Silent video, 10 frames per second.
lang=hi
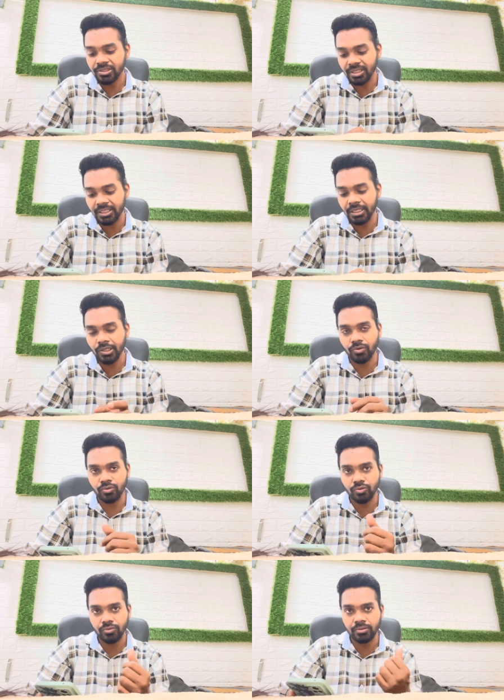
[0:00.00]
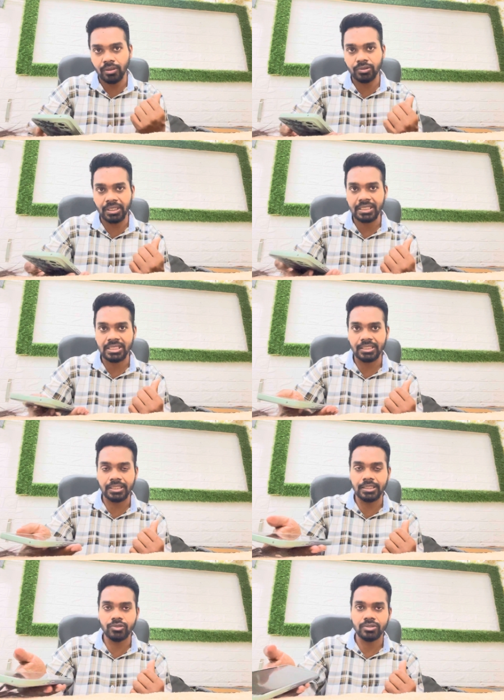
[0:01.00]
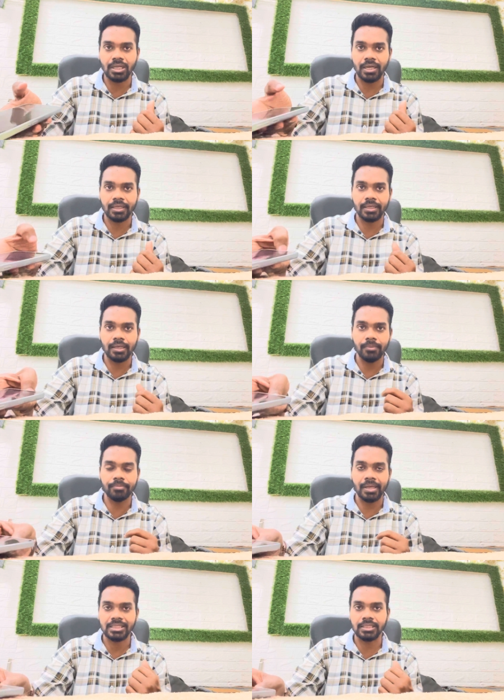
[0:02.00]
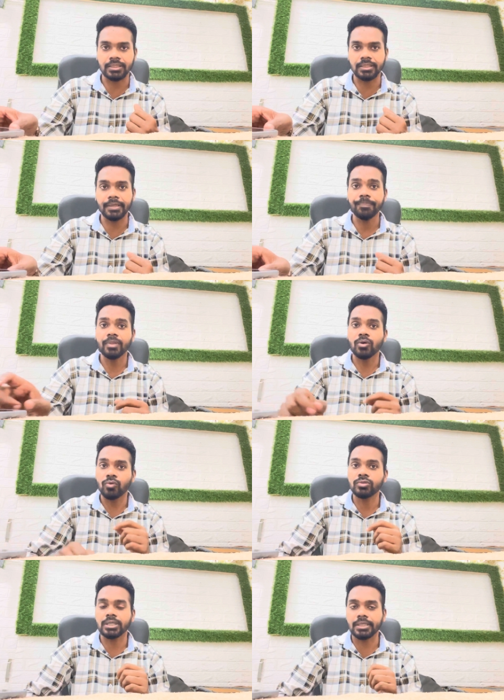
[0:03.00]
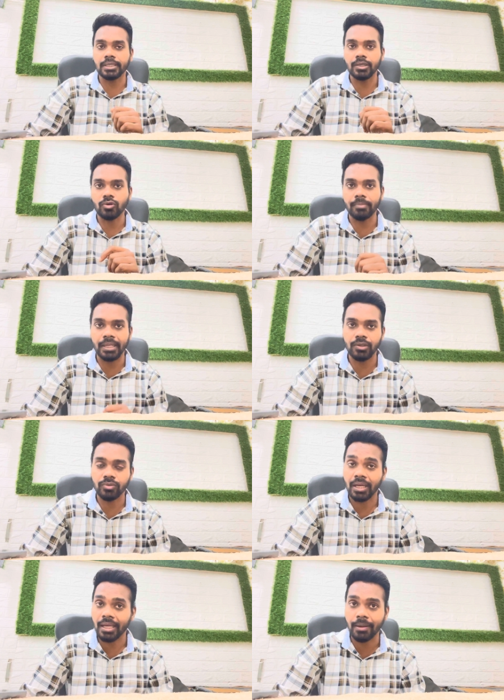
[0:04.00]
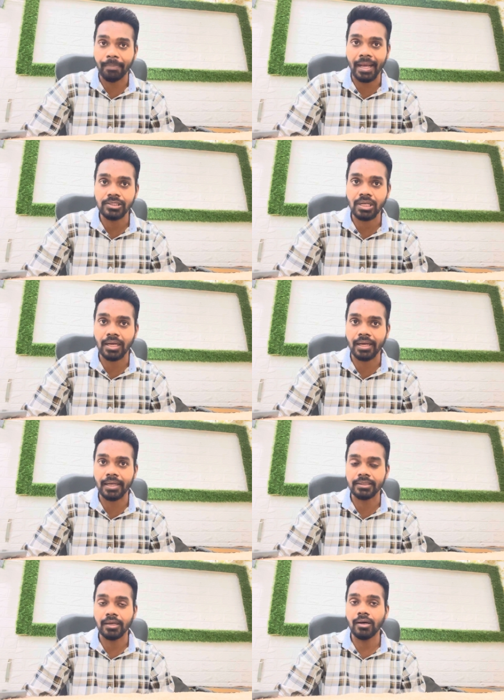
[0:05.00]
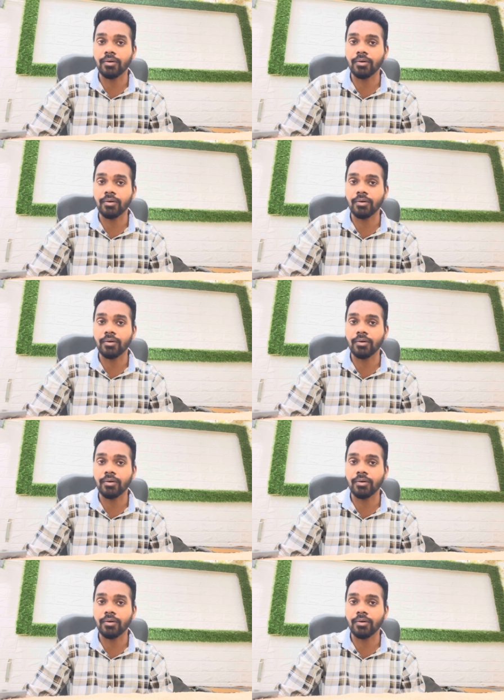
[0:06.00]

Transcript: सैटरडे को जो एक सैटरडे जो चला गया बैक सैटरडे उस सैटरडे को मैंने उनका हेयर पैच लगाया था